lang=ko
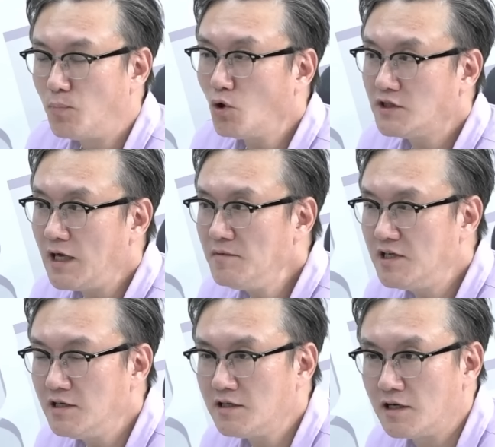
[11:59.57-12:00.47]

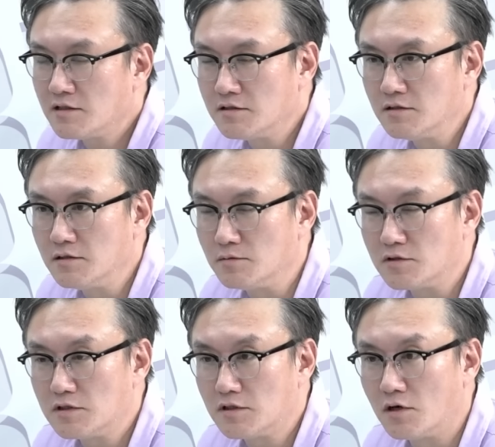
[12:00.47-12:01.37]
포템킨이라는 그
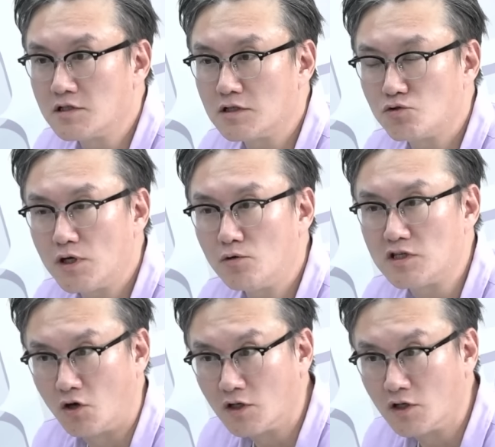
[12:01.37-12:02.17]
러시아 최고의